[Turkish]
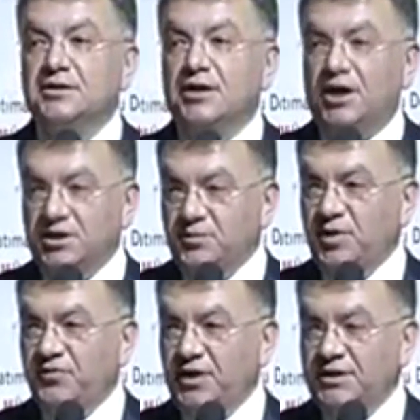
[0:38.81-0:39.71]

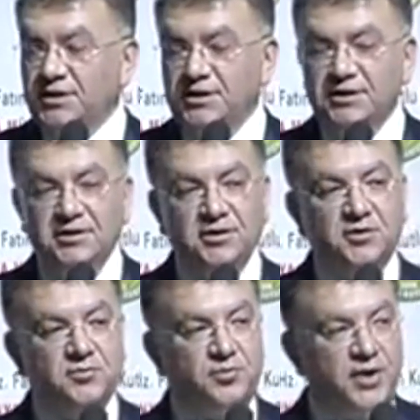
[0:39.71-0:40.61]
hanımefendi,
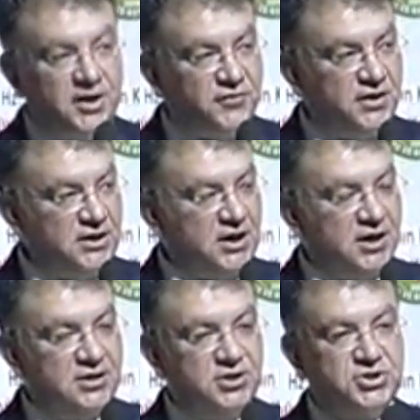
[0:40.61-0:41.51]
beyefendi
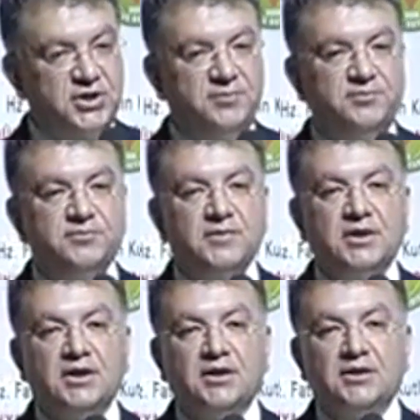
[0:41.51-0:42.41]
kardeşlerim,
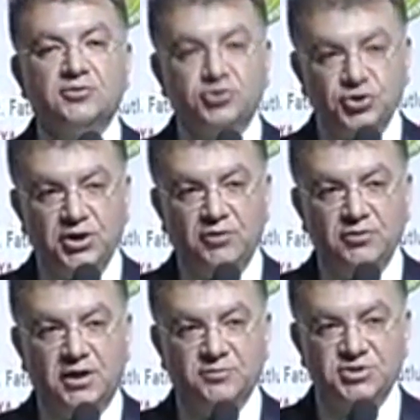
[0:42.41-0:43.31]
küçük
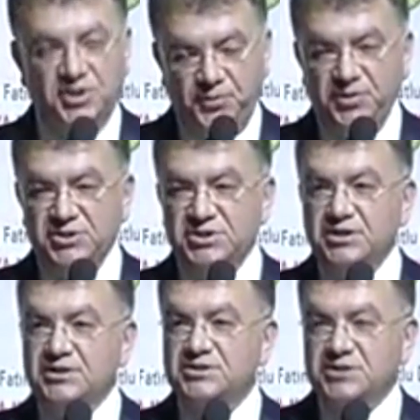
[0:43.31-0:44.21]
yavrularımız
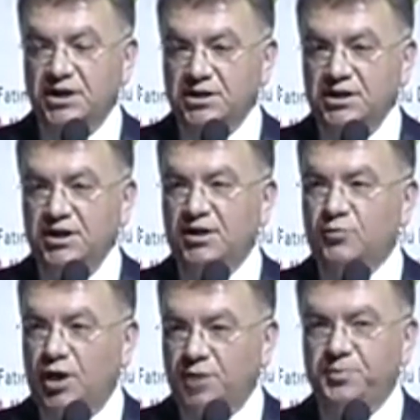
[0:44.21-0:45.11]
hepinizi saygıyla,
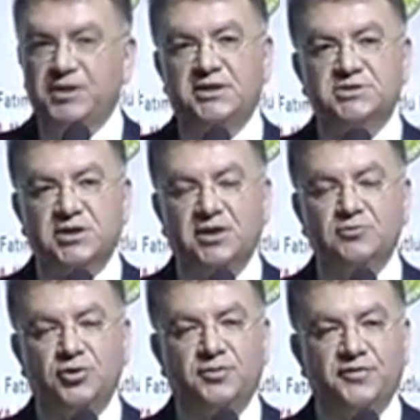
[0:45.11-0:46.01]
muhabbetle
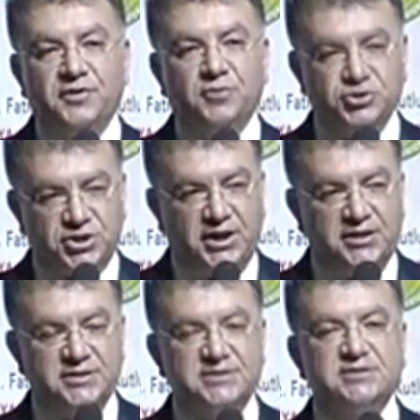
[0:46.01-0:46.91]
selamlıyorum efendim. Hoş
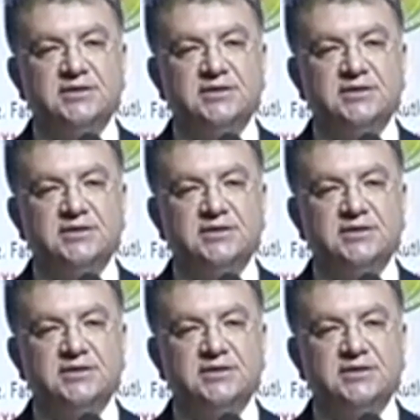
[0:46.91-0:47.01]
geldiniz.